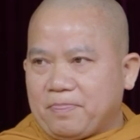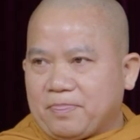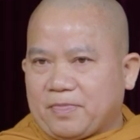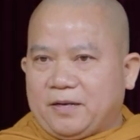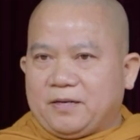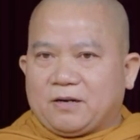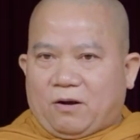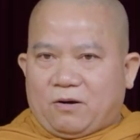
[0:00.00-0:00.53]

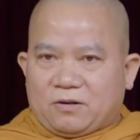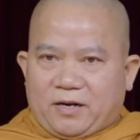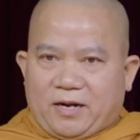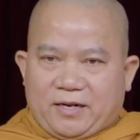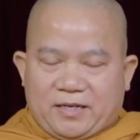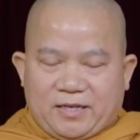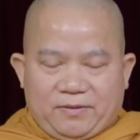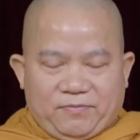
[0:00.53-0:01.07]
thì rõ
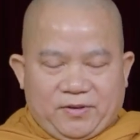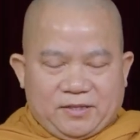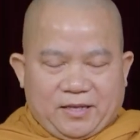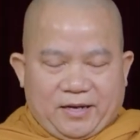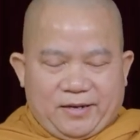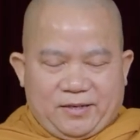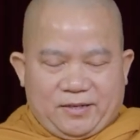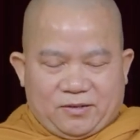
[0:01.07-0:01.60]
ràng cái bị
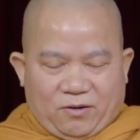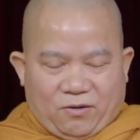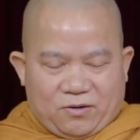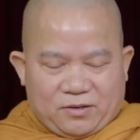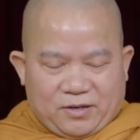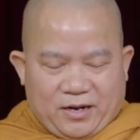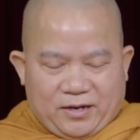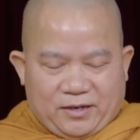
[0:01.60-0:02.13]
thấy
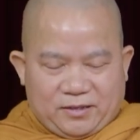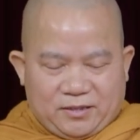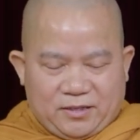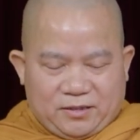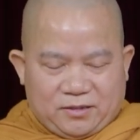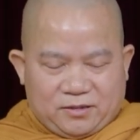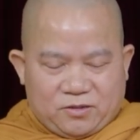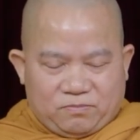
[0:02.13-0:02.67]
rõ ràng nhìn